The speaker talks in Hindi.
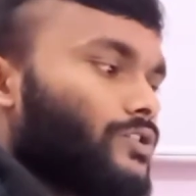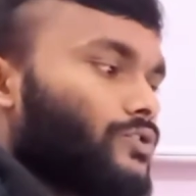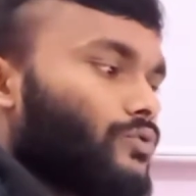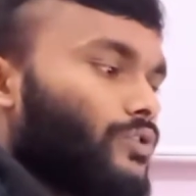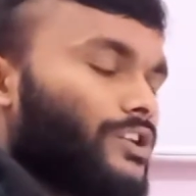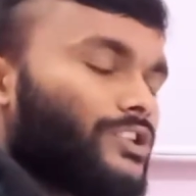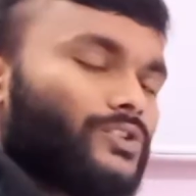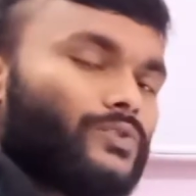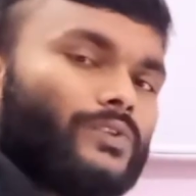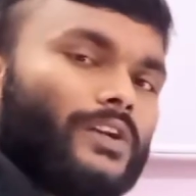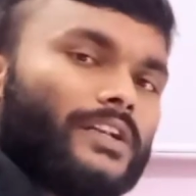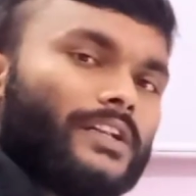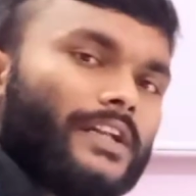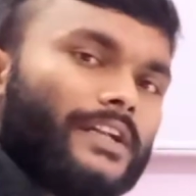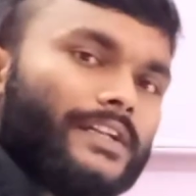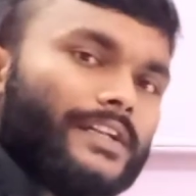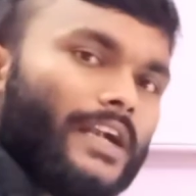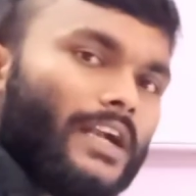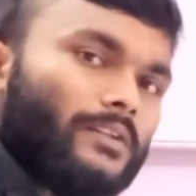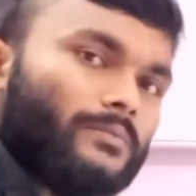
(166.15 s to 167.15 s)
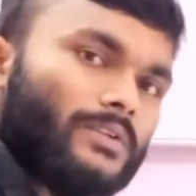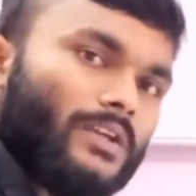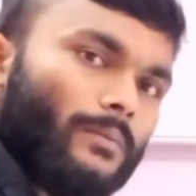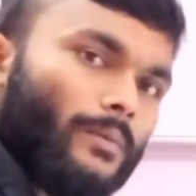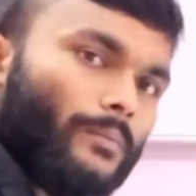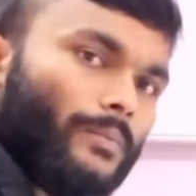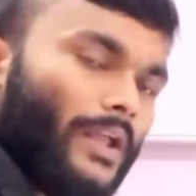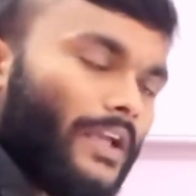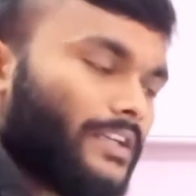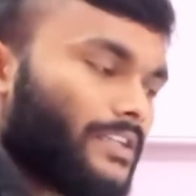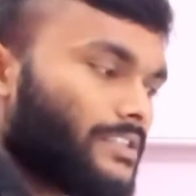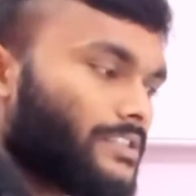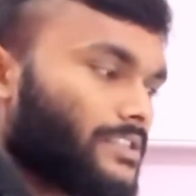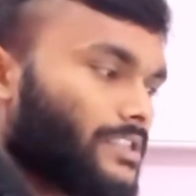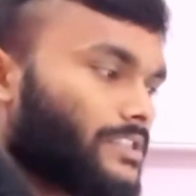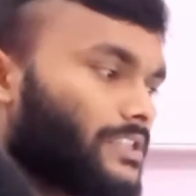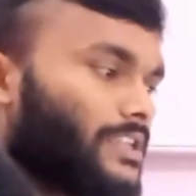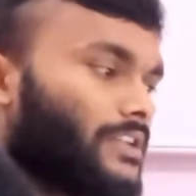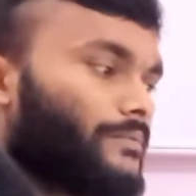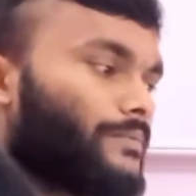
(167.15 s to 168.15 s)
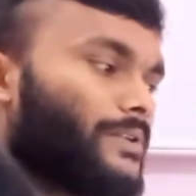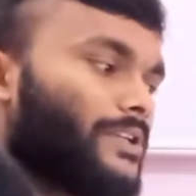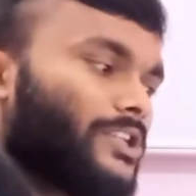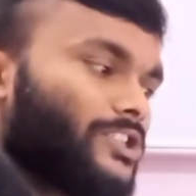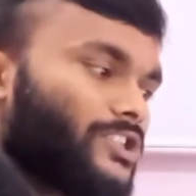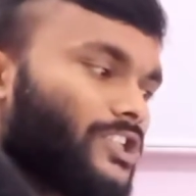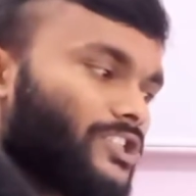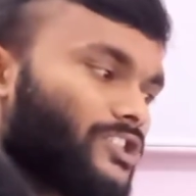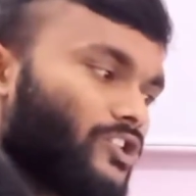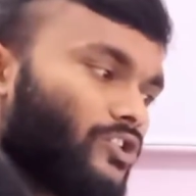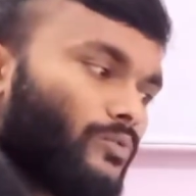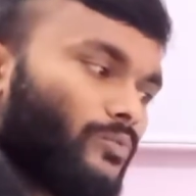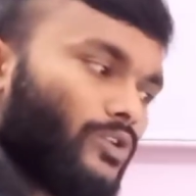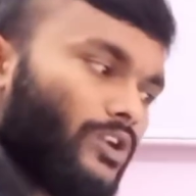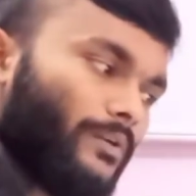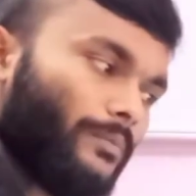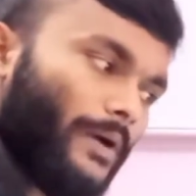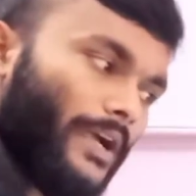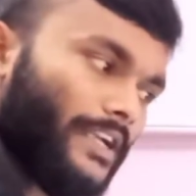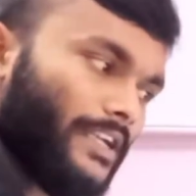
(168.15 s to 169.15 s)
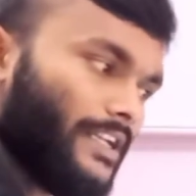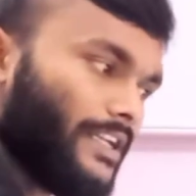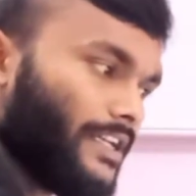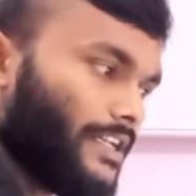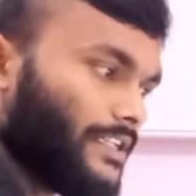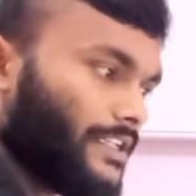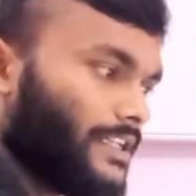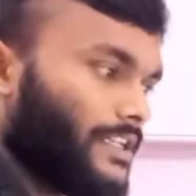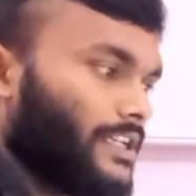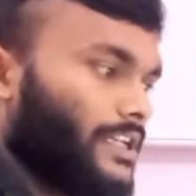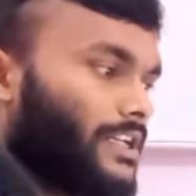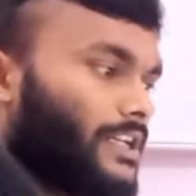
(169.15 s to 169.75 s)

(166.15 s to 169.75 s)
तो स्टूडेंट क्रेडिट कार्ड भी आप अप्लाई कर सकते हैं फी स्ट्रक्चर और बोनाफाइड लेकर के